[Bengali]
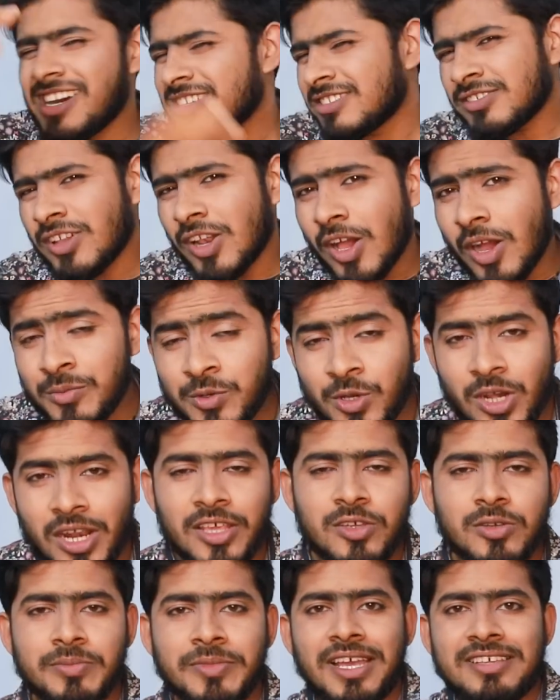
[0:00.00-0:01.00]
আসসালামু
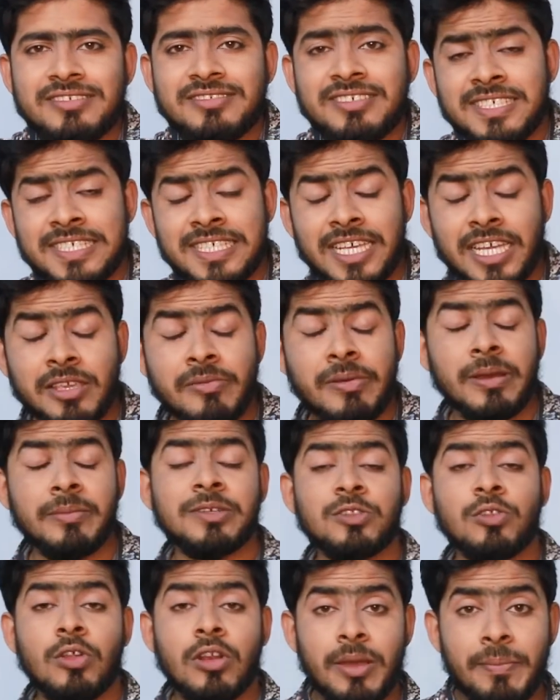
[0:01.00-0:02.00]
আলাইকুম গাইজ দিস ইজ আকিব
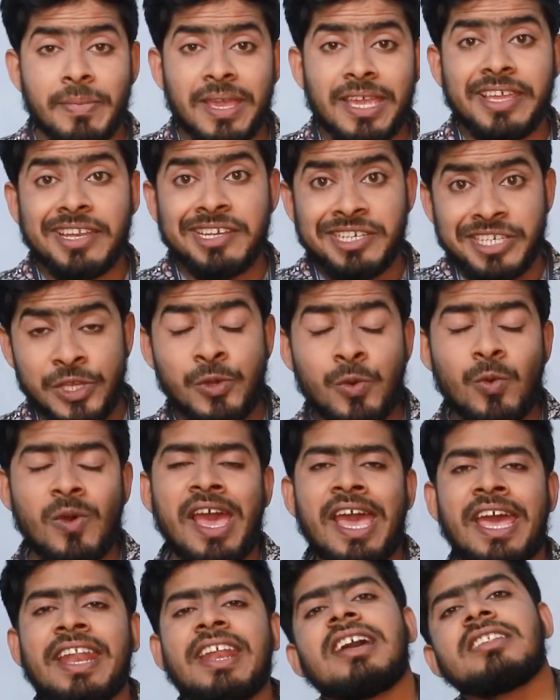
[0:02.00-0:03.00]
আহমেদ ওয়েলকাম ব্যাক ইন নিউ
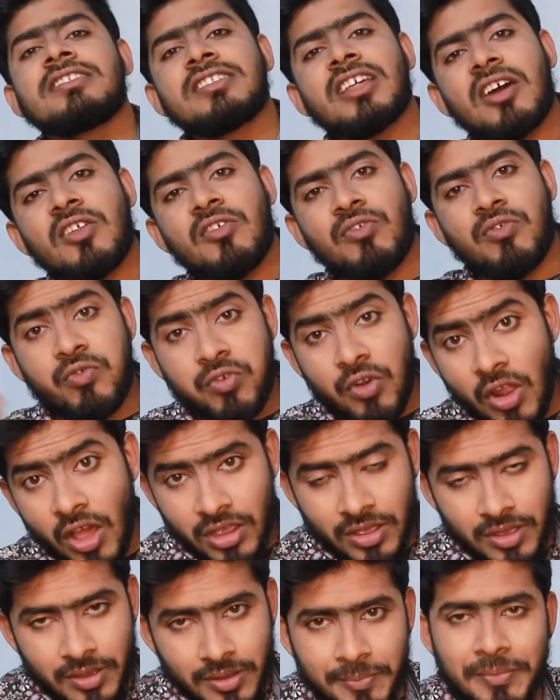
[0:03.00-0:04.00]
অ্যানাদার
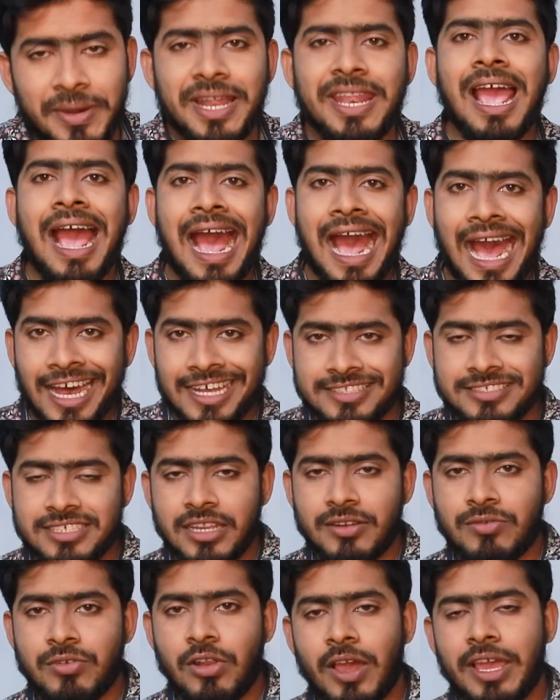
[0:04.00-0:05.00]
ভ্লগ মানে
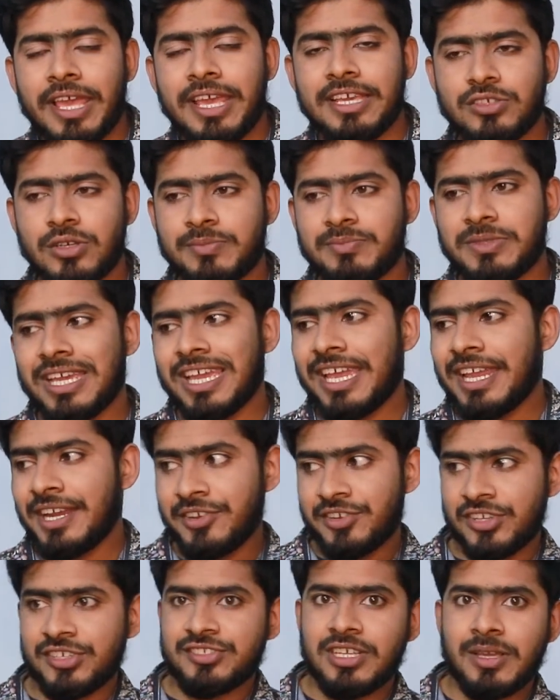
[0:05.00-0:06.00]
আজকের ভ্লগে সব থেকে
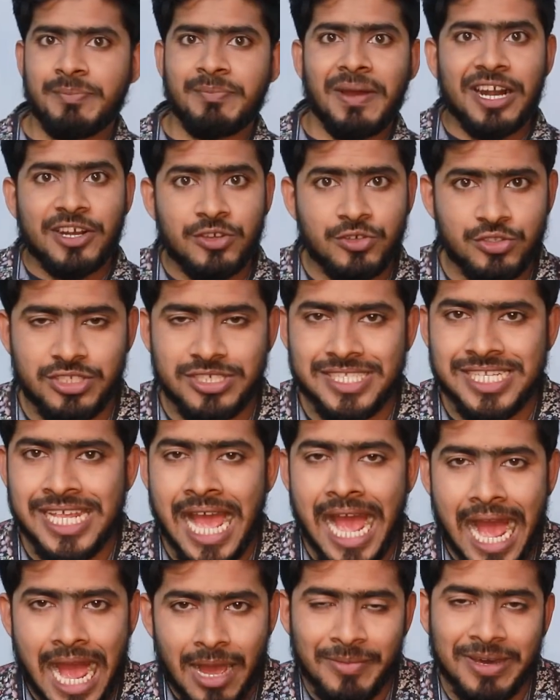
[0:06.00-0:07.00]
ইন্টারেস্টিং পার্ট হচ্ছে যে
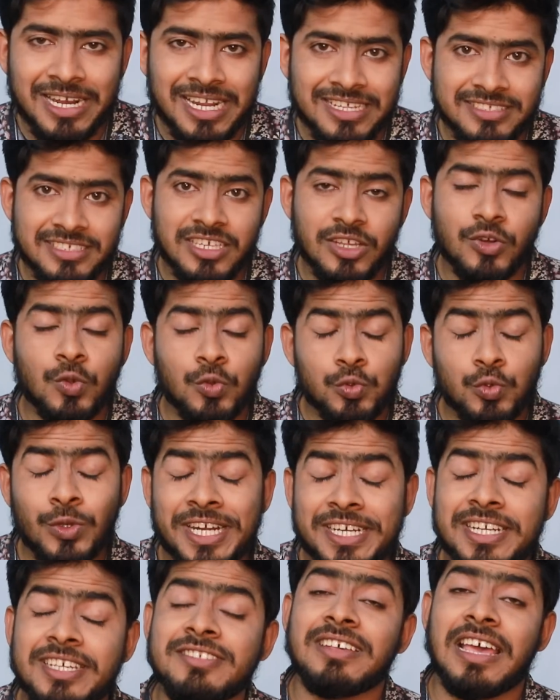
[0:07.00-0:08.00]
আমার আজকে নতুন
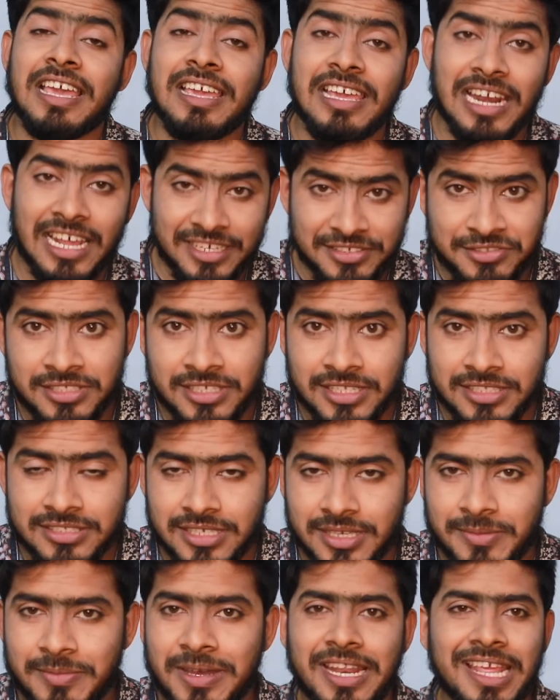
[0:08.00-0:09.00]
একটা সাইকেল আসতে
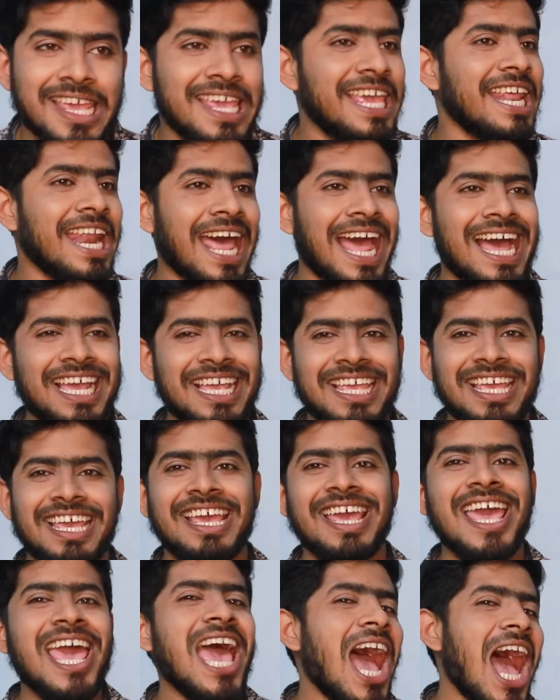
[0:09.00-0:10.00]
যাচ্ছে মানে এর আগে
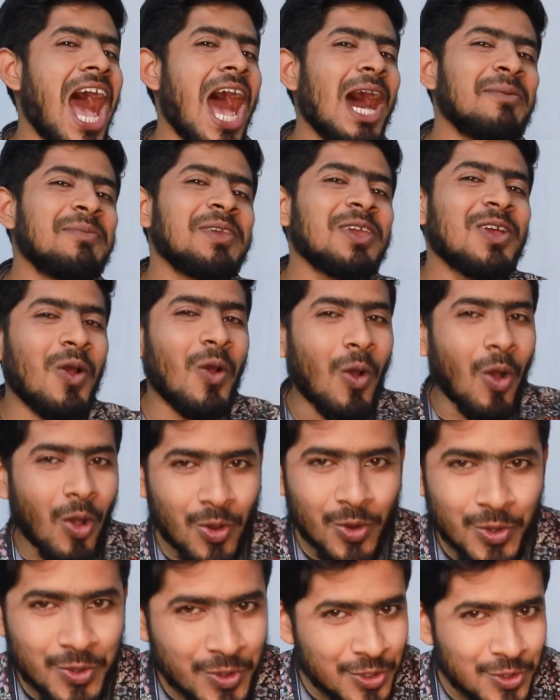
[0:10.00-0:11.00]
আমি
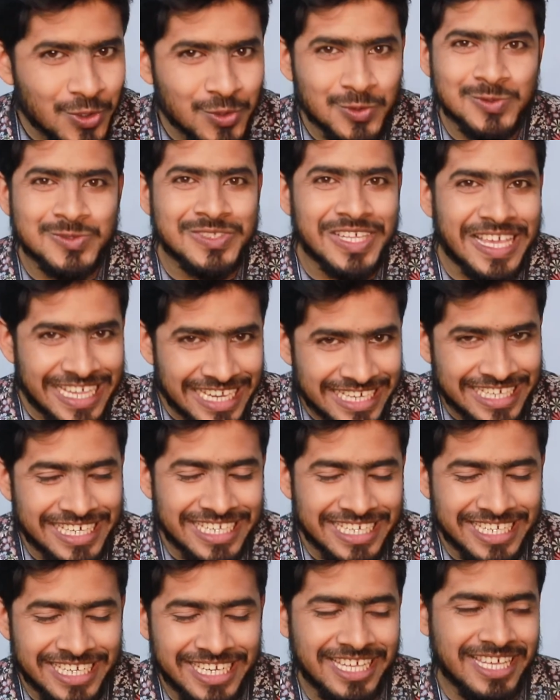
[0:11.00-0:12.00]
কখনোই নতুন সাইকেল
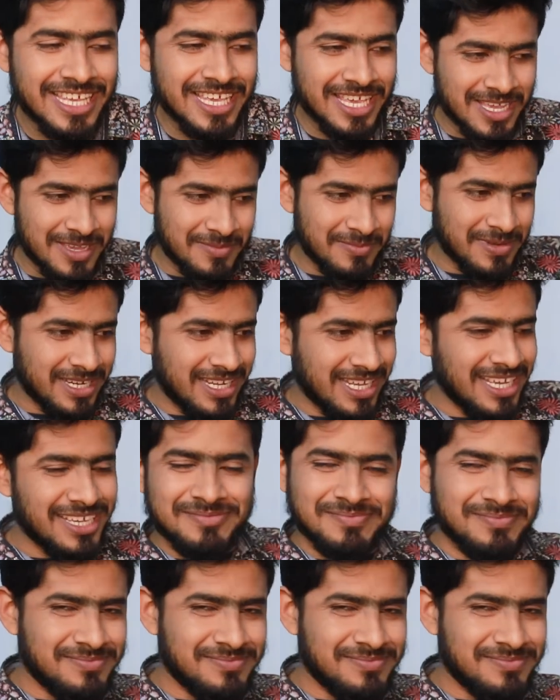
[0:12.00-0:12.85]
কিনিনি মানে